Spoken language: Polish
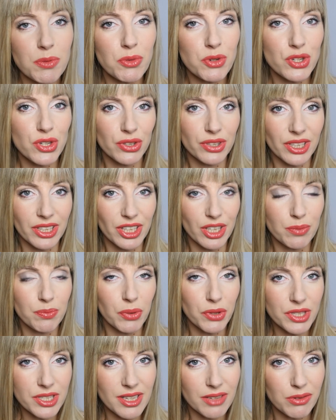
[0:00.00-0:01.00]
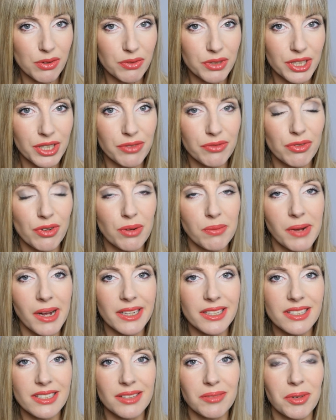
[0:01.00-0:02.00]
może od takich podstawowych
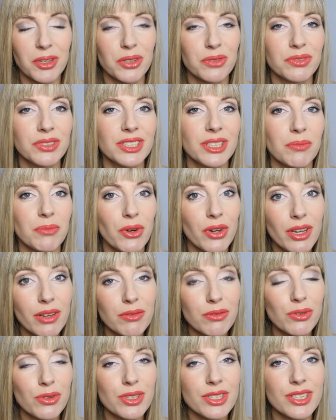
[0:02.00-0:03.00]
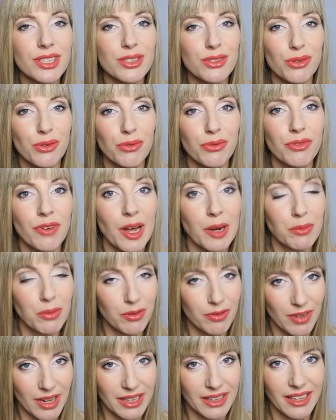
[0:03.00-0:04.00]
informacji, mianowicie moje włosy są
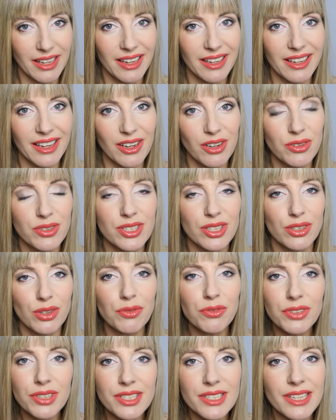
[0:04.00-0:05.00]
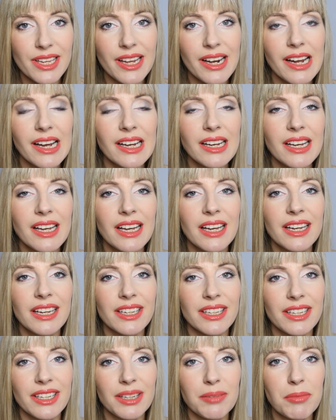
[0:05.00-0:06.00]
farbowane, ja chodzę do fryzjera
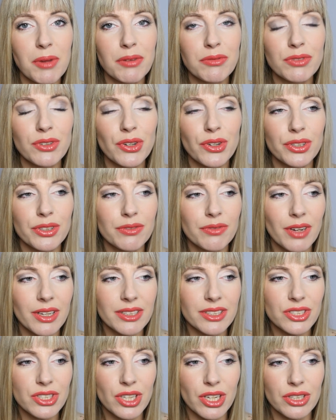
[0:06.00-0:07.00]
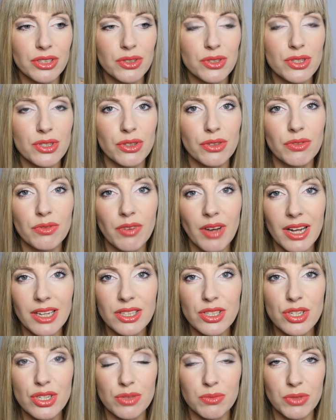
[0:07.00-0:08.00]
i mam wykonywany średnio co
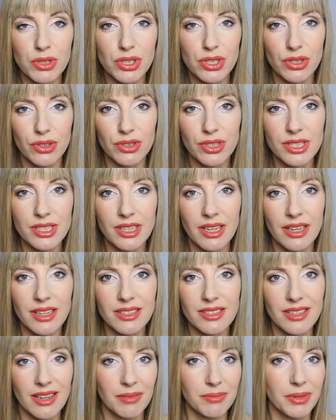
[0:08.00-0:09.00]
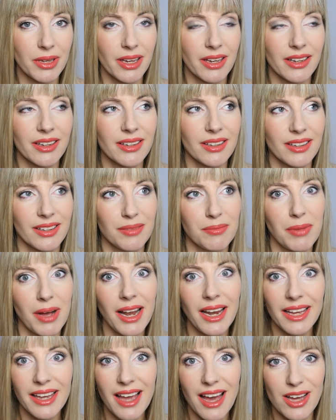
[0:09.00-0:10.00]
2-3 miesiące zabieg
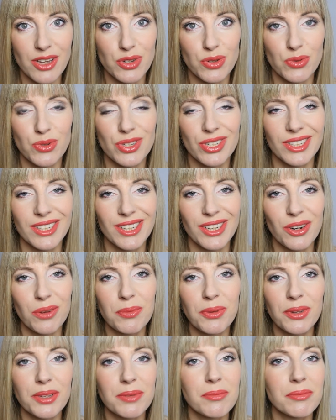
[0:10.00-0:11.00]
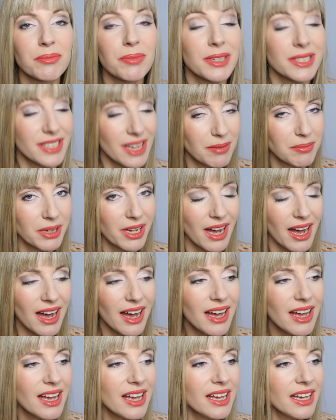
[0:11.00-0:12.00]
balejarzu, czyli robionym
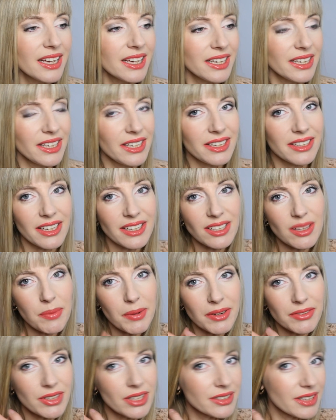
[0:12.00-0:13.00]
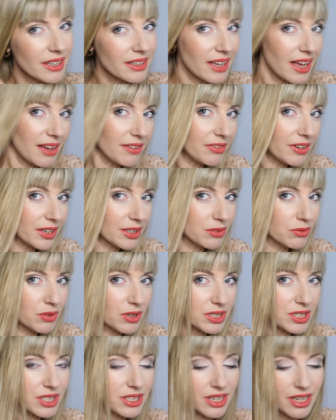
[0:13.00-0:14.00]
pasemka i tak naprawdę ten efekt
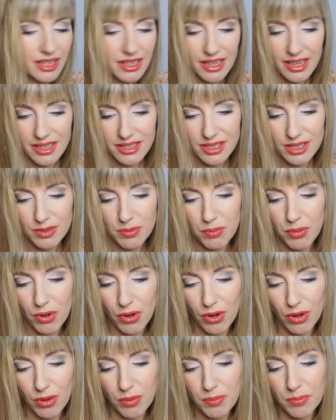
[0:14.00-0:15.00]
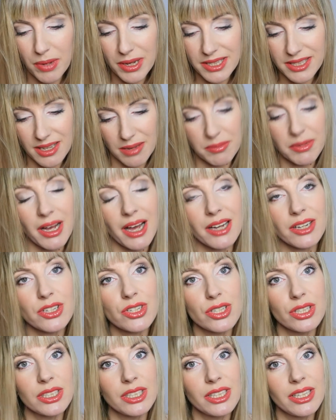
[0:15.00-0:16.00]
właśnie jest po pasemkach,
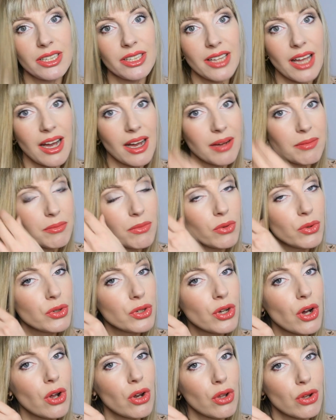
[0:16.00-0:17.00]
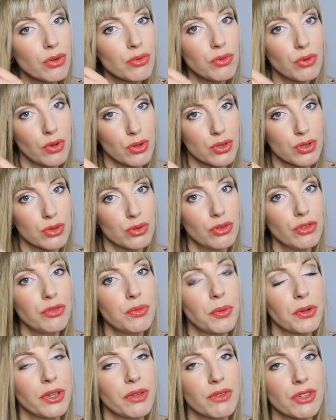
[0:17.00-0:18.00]
czyli na mój kolor włosów,
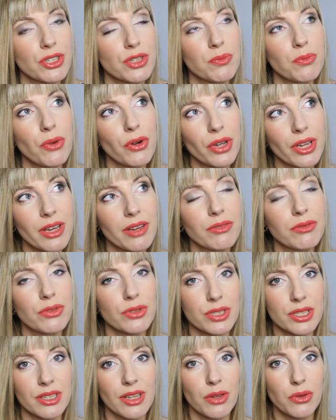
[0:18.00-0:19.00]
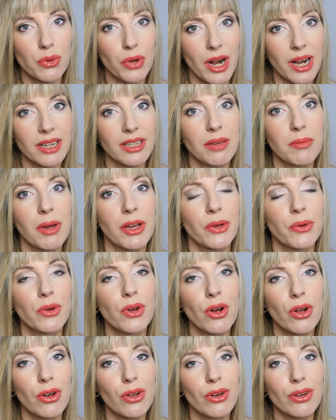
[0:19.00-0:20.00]
ponieważ moje włosy naturalnie mają
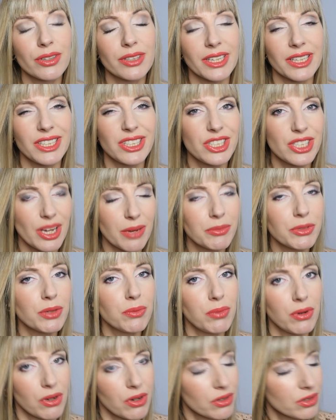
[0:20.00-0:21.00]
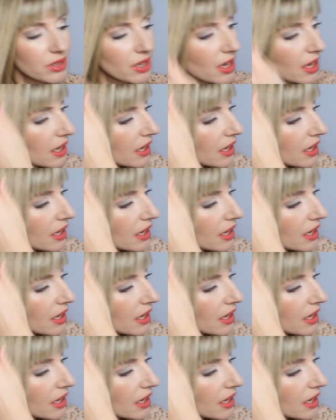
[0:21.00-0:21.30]
kolor taki ciemny blond,